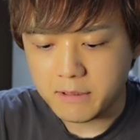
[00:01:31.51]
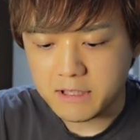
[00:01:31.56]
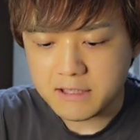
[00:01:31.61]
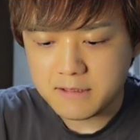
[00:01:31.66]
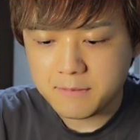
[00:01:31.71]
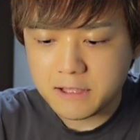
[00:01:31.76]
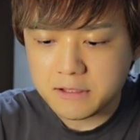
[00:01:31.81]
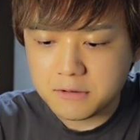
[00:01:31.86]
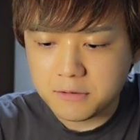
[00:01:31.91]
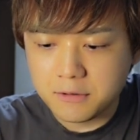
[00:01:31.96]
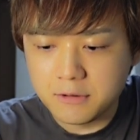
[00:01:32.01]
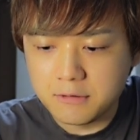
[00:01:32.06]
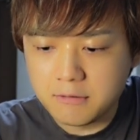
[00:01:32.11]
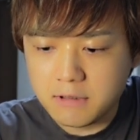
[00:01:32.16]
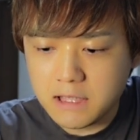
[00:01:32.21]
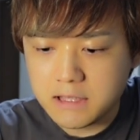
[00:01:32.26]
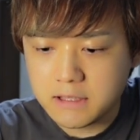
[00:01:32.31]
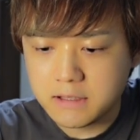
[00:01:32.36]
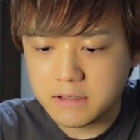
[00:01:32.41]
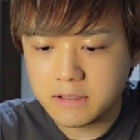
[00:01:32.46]
まずバトル
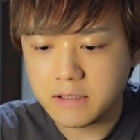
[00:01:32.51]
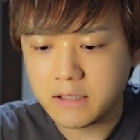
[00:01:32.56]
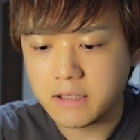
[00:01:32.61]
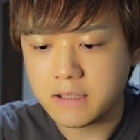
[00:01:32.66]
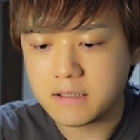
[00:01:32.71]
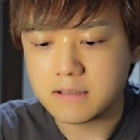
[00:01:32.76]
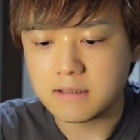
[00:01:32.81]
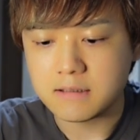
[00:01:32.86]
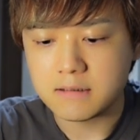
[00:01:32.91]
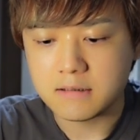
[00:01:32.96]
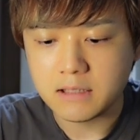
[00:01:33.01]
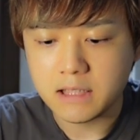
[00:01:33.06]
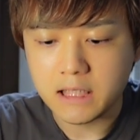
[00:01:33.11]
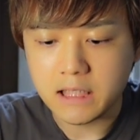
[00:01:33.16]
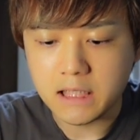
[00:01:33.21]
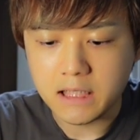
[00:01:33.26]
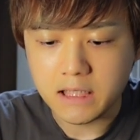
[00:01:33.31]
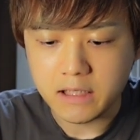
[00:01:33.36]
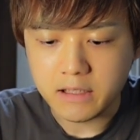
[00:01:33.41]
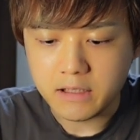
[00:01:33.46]
いちです
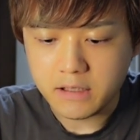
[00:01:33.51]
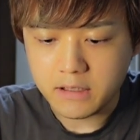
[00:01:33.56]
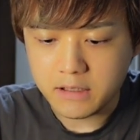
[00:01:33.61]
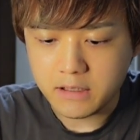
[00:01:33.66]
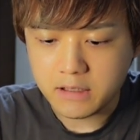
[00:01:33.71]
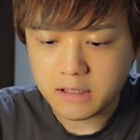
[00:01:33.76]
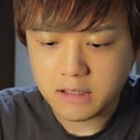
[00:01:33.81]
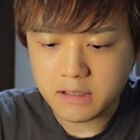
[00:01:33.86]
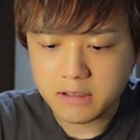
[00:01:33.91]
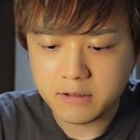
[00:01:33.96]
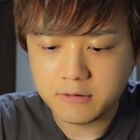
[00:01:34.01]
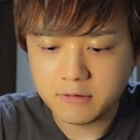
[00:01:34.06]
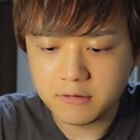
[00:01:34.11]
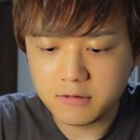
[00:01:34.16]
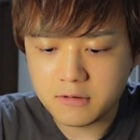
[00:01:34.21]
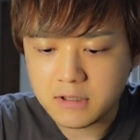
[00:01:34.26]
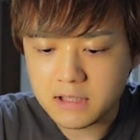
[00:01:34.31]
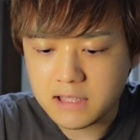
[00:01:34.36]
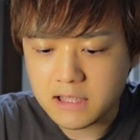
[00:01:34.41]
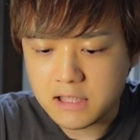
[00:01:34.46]
が、威嚇
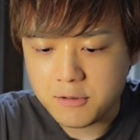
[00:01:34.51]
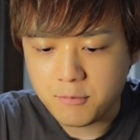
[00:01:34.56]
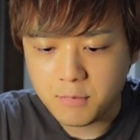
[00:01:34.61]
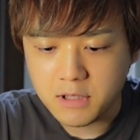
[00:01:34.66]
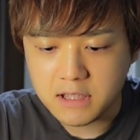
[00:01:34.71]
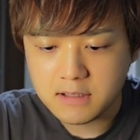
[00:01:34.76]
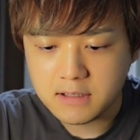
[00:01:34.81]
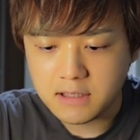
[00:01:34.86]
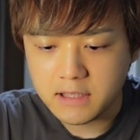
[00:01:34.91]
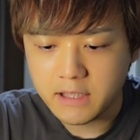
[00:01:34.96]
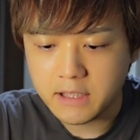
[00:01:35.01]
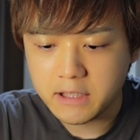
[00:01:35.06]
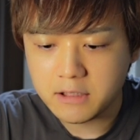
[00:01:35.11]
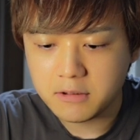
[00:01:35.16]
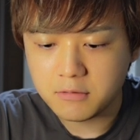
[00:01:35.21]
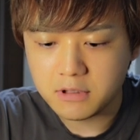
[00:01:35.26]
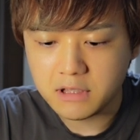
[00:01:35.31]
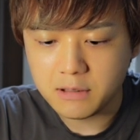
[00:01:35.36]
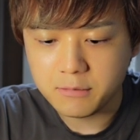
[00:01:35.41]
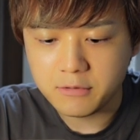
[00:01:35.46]
を刺します。
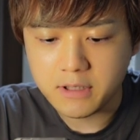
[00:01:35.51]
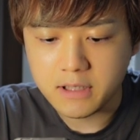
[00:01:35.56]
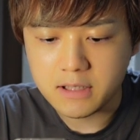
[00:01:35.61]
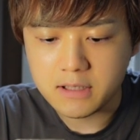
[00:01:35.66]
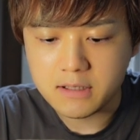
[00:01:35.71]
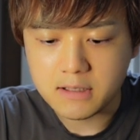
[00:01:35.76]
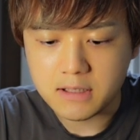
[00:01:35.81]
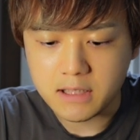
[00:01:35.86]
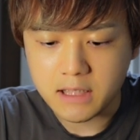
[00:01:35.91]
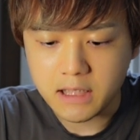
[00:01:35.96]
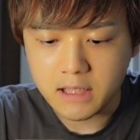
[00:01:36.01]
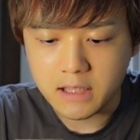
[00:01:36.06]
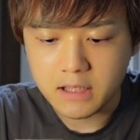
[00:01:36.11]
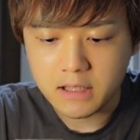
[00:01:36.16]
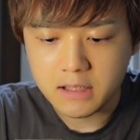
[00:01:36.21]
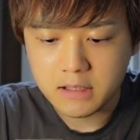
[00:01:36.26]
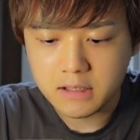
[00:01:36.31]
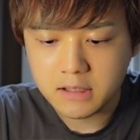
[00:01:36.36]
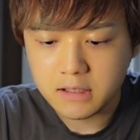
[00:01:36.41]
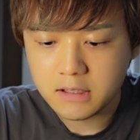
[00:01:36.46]
エキドナ武器っすね。
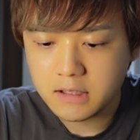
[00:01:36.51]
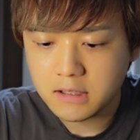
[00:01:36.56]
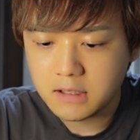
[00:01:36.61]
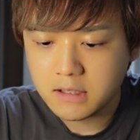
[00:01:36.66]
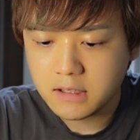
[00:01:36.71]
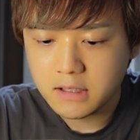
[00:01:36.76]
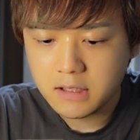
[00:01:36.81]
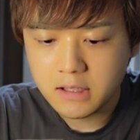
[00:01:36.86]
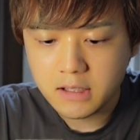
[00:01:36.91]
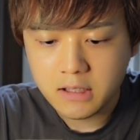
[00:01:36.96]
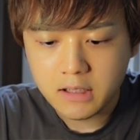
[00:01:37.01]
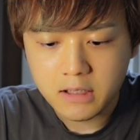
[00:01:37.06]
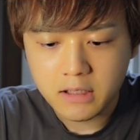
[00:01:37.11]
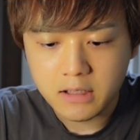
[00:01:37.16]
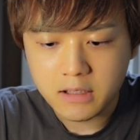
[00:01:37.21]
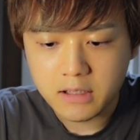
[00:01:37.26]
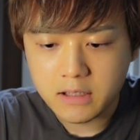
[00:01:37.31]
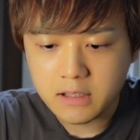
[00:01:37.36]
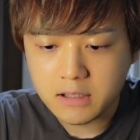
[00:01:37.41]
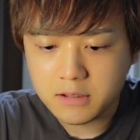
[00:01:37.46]

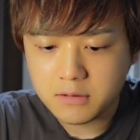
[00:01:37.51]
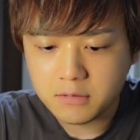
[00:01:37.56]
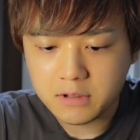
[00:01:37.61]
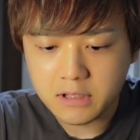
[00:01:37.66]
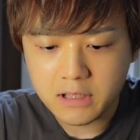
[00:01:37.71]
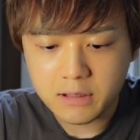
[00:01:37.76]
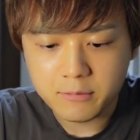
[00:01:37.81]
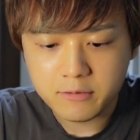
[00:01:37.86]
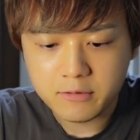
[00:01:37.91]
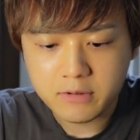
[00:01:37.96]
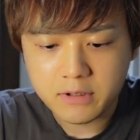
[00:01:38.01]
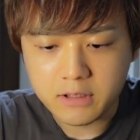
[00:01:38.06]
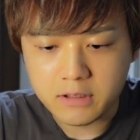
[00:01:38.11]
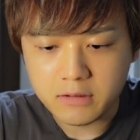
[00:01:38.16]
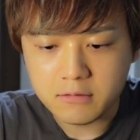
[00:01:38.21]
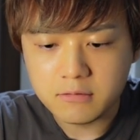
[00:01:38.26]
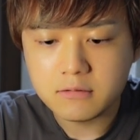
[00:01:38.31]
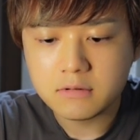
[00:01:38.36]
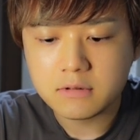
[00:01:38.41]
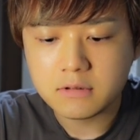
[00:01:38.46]
エキドナ武器
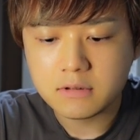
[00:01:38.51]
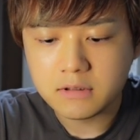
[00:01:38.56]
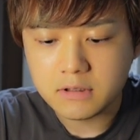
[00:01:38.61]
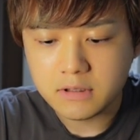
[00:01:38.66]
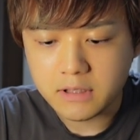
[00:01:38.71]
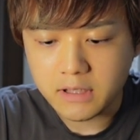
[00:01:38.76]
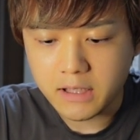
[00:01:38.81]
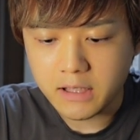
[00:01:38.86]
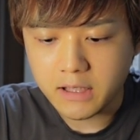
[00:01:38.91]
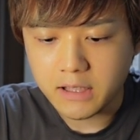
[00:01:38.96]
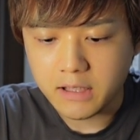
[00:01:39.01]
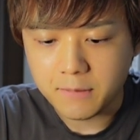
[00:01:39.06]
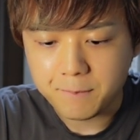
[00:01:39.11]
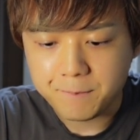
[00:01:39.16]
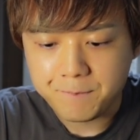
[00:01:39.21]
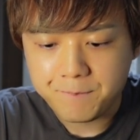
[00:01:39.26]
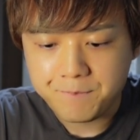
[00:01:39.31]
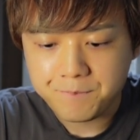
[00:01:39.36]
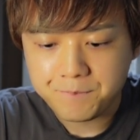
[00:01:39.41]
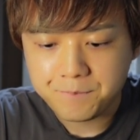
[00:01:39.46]
打って、
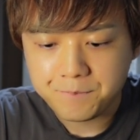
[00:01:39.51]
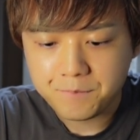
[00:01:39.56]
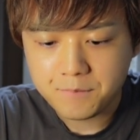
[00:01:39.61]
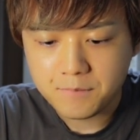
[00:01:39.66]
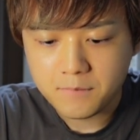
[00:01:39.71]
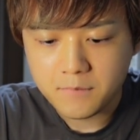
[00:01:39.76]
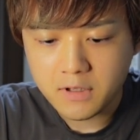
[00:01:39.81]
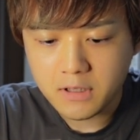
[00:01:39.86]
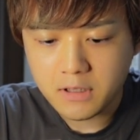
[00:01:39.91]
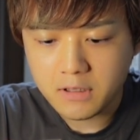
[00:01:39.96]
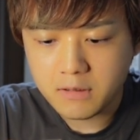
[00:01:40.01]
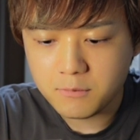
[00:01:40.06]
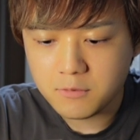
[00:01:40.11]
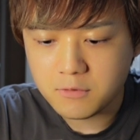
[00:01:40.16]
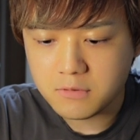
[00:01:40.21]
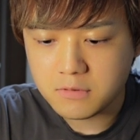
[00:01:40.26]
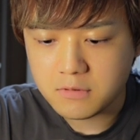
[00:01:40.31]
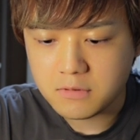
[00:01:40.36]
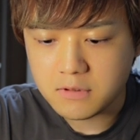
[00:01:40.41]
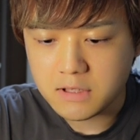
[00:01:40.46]
で
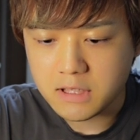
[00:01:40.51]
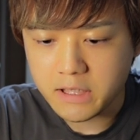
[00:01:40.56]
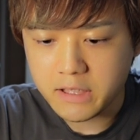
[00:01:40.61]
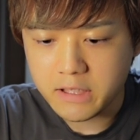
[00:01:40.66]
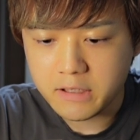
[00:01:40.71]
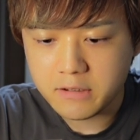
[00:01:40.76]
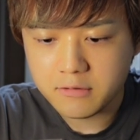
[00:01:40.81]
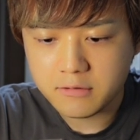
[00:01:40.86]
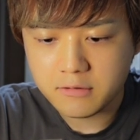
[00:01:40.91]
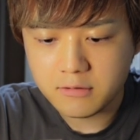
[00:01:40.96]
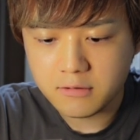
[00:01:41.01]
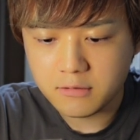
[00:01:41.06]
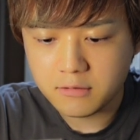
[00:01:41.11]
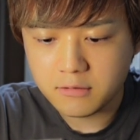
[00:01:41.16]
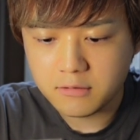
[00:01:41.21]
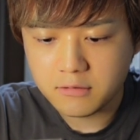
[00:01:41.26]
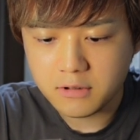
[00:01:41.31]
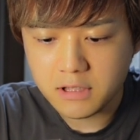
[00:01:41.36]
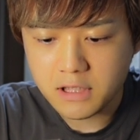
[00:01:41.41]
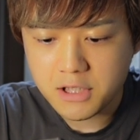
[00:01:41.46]
もう
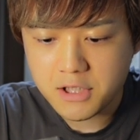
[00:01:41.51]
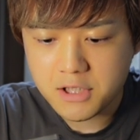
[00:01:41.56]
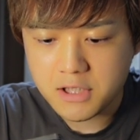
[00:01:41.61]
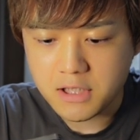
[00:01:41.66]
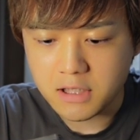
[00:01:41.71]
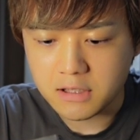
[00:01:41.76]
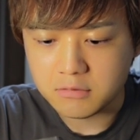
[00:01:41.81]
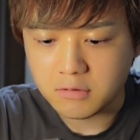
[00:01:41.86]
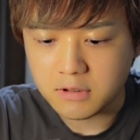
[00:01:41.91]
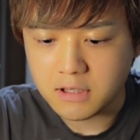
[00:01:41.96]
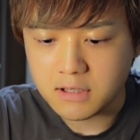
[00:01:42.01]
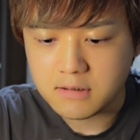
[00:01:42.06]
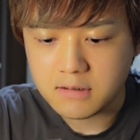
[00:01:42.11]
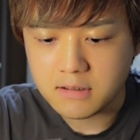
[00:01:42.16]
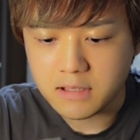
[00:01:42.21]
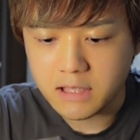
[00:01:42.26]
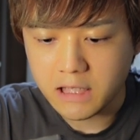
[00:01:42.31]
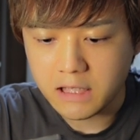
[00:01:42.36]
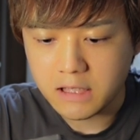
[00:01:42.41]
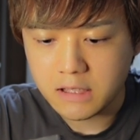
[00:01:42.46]
サイクロンクラッシャーとかっ
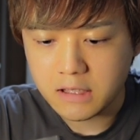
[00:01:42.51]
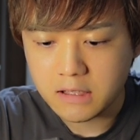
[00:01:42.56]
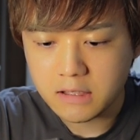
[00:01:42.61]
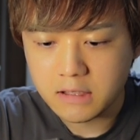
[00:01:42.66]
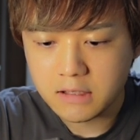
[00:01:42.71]
すね。